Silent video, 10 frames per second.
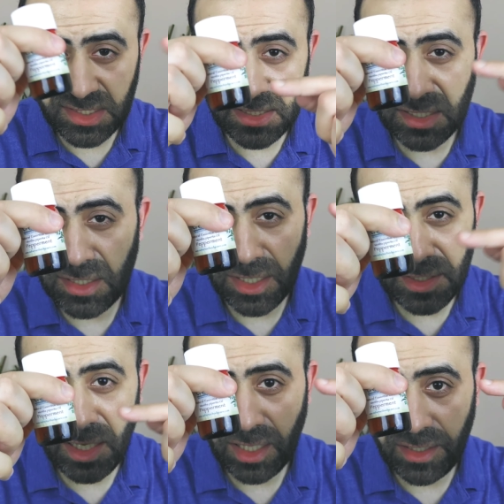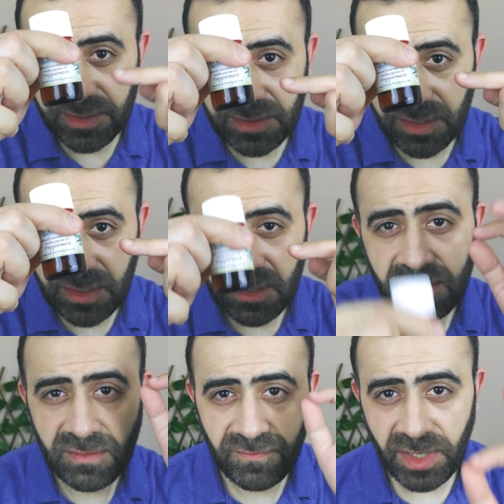زيت النعناع العطري
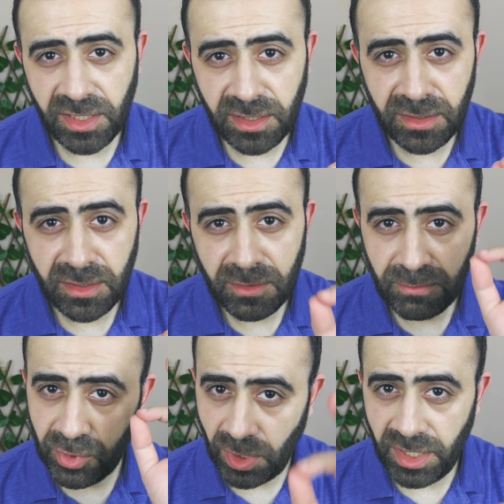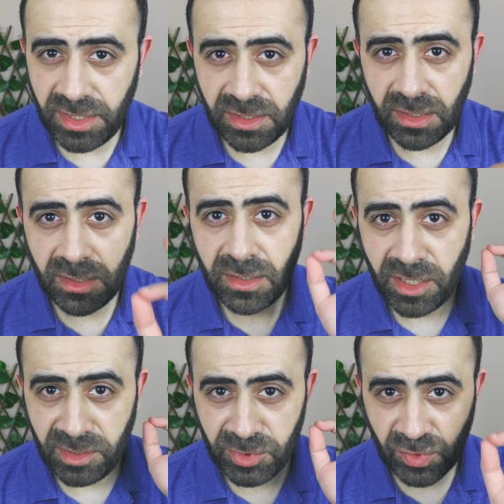فعلا بيعادل
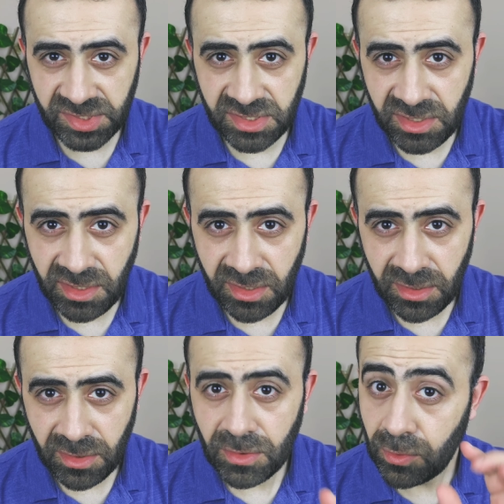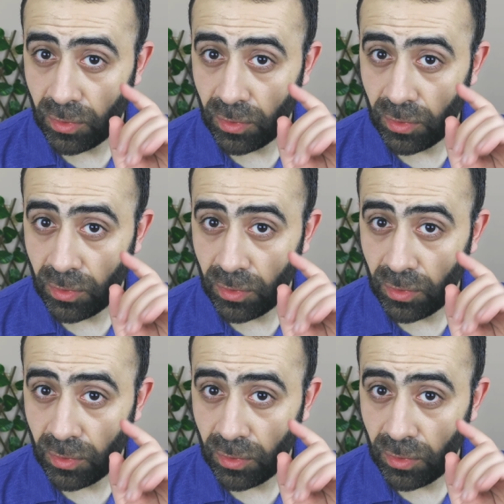المينوكسيديل